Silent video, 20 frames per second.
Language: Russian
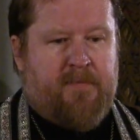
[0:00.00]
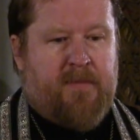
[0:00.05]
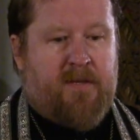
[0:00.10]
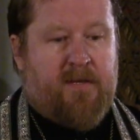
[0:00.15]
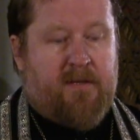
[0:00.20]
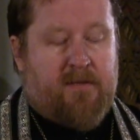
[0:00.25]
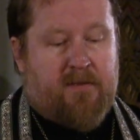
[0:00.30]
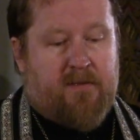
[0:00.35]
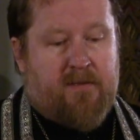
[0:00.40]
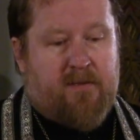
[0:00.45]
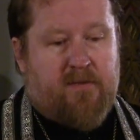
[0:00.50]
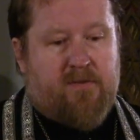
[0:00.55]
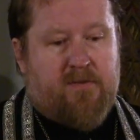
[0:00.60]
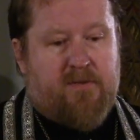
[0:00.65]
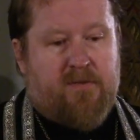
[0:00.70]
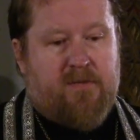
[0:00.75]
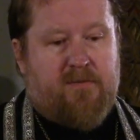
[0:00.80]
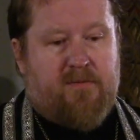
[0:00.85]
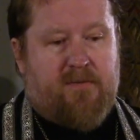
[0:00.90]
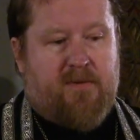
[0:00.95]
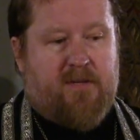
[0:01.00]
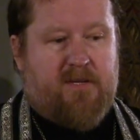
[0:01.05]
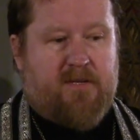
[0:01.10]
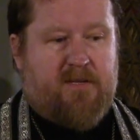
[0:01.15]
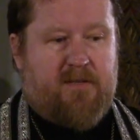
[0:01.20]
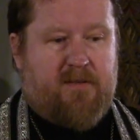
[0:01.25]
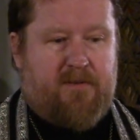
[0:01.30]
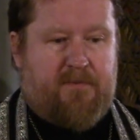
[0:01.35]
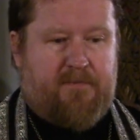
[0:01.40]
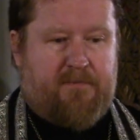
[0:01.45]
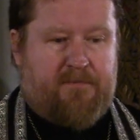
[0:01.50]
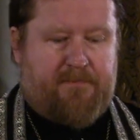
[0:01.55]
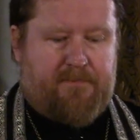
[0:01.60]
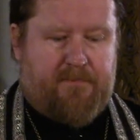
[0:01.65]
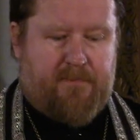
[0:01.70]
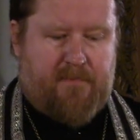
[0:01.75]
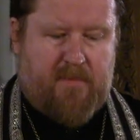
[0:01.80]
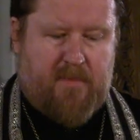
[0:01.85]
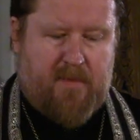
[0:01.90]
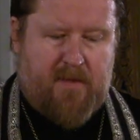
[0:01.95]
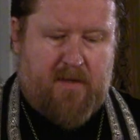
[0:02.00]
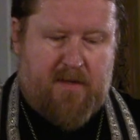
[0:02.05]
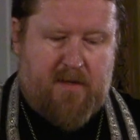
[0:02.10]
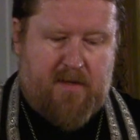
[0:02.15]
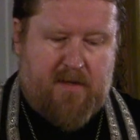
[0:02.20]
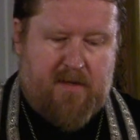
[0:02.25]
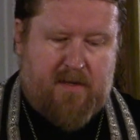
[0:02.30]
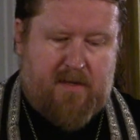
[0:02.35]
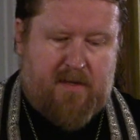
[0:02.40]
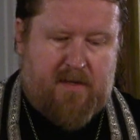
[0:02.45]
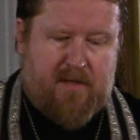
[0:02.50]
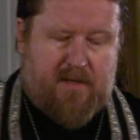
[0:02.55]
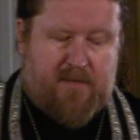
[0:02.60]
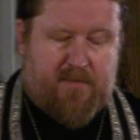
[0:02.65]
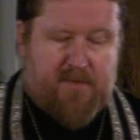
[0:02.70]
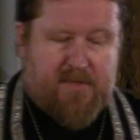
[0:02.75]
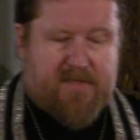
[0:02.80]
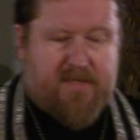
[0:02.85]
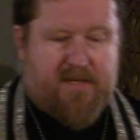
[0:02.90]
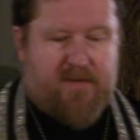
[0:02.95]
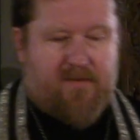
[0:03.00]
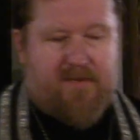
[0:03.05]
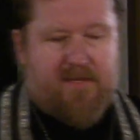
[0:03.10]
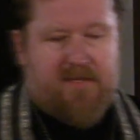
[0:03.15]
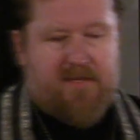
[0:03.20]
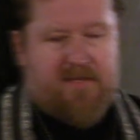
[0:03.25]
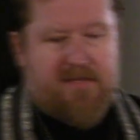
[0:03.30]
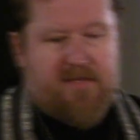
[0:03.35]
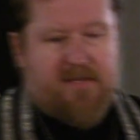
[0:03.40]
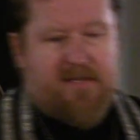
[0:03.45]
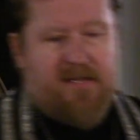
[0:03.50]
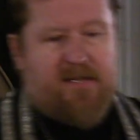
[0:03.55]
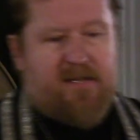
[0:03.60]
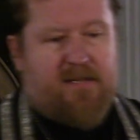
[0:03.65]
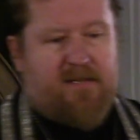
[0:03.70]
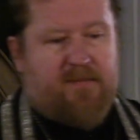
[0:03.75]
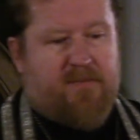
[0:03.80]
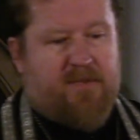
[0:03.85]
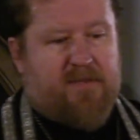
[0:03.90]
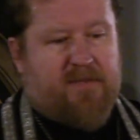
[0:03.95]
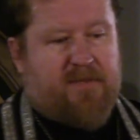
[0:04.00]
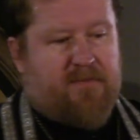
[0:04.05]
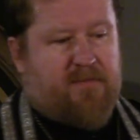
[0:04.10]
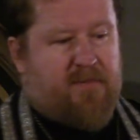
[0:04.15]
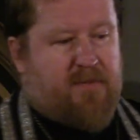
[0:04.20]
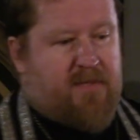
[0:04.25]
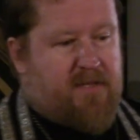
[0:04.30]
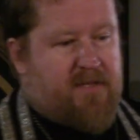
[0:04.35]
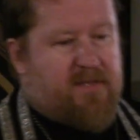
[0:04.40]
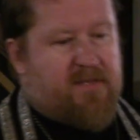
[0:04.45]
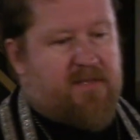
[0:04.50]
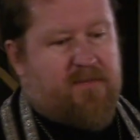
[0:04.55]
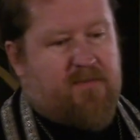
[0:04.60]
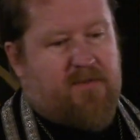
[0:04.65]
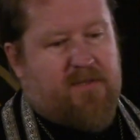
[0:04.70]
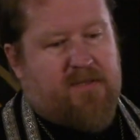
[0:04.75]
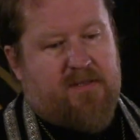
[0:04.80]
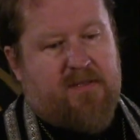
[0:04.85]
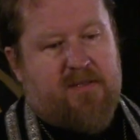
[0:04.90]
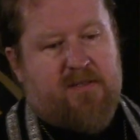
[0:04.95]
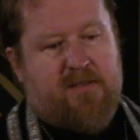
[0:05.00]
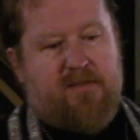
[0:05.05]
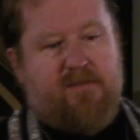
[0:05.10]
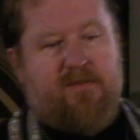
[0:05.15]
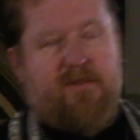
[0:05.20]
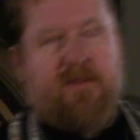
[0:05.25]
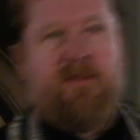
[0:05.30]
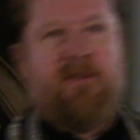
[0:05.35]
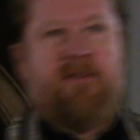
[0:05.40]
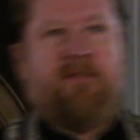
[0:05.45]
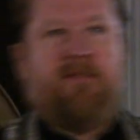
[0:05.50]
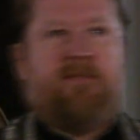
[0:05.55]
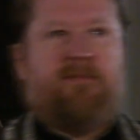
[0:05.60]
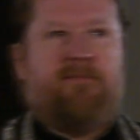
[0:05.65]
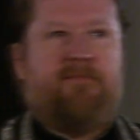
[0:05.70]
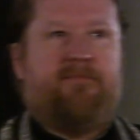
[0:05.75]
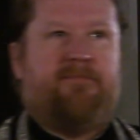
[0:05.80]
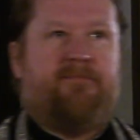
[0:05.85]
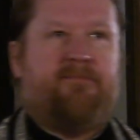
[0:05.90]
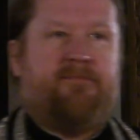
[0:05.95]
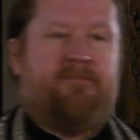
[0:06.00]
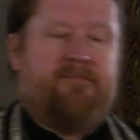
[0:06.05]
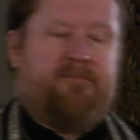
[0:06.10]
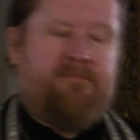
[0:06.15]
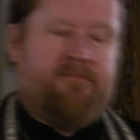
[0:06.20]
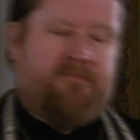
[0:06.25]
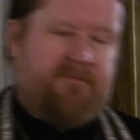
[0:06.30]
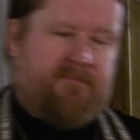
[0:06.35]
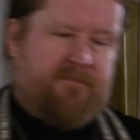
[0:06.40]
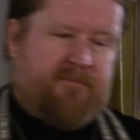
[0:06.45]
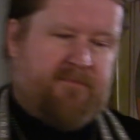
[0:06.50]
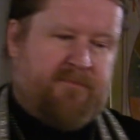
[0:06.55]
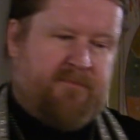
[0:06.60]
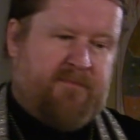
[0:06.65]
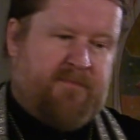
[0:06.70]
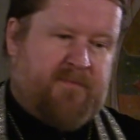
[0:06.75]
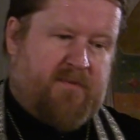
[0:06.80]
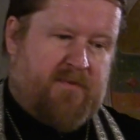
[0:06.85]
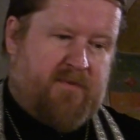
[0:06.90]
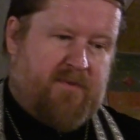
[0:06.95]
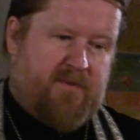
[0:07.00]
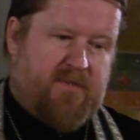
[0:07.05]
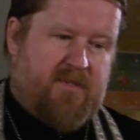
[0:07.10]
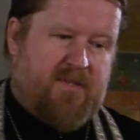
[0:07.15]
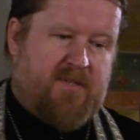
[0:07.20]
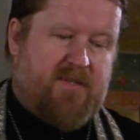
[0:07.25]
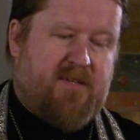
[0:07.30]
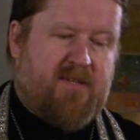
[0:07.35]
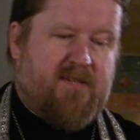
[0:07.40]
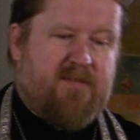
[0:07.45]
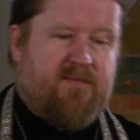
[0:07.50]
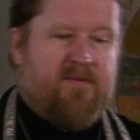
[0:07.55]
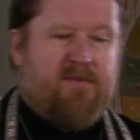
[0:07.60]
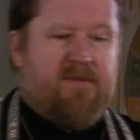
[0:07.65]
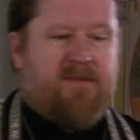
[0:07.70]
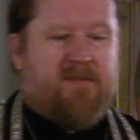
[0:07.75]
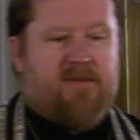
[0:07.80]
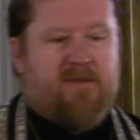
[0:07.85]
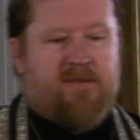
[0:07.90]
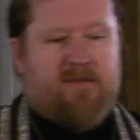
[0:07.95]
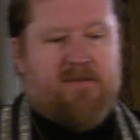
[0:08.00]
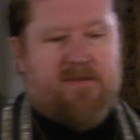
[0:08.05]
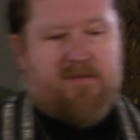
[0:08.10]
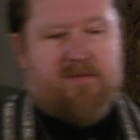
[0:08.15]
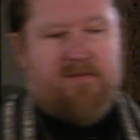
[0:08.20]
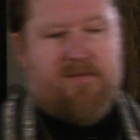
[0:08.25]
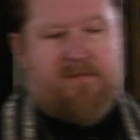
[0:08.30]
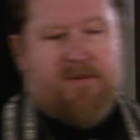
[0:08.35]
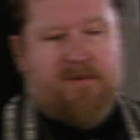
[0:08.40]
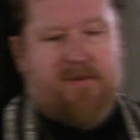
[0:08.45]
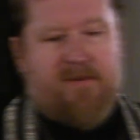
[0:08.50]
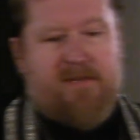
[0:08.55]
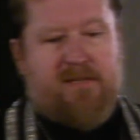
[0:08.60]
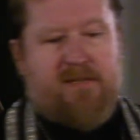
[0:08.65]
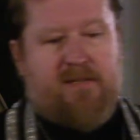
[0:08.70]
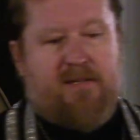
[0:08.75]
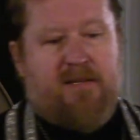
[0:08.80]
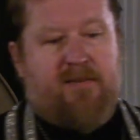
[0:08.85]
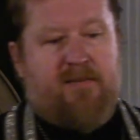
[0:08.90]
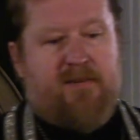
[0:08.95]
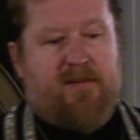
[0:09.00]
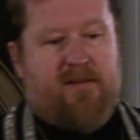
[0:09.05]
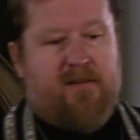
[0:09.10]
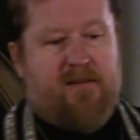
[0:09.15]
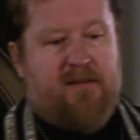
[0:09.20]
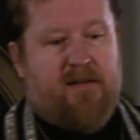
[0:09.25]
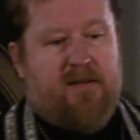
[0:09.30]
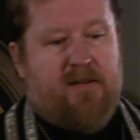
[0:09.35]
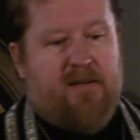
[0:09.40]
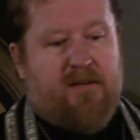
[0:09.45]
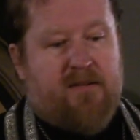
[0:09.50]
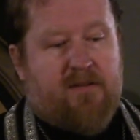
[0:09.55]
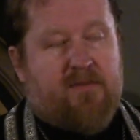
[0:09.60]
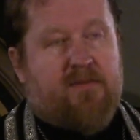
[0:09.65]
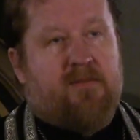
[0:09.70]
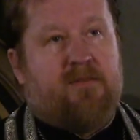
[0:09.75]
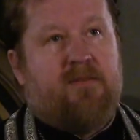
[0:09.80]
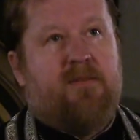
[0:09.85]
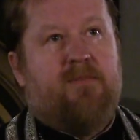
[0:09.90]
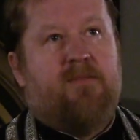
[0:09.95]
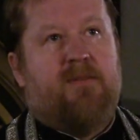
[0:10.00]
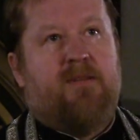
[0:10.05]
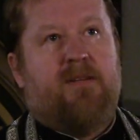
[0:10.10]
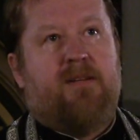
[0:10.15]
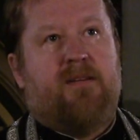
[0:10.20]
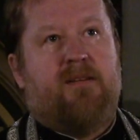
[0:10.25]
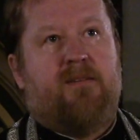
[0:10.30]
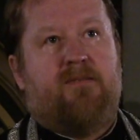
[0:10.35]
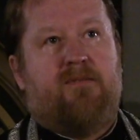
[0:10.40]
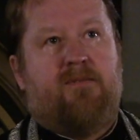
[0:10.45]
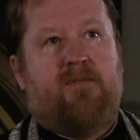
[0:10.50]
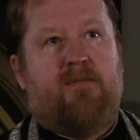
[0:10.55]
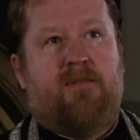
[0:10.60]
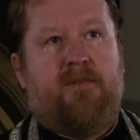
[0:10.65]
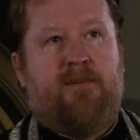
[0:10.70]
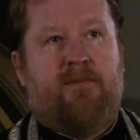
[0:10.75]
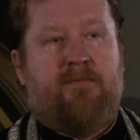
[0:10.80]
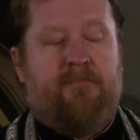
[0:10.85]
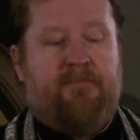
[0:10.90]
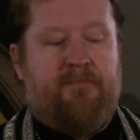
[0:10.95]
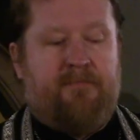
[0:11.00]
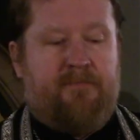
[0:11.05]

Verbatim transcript: И это так очень важно. И постовые недели об этом каждому из нас говорят. Вот сейчас будет торжество православия, что для меня иконы.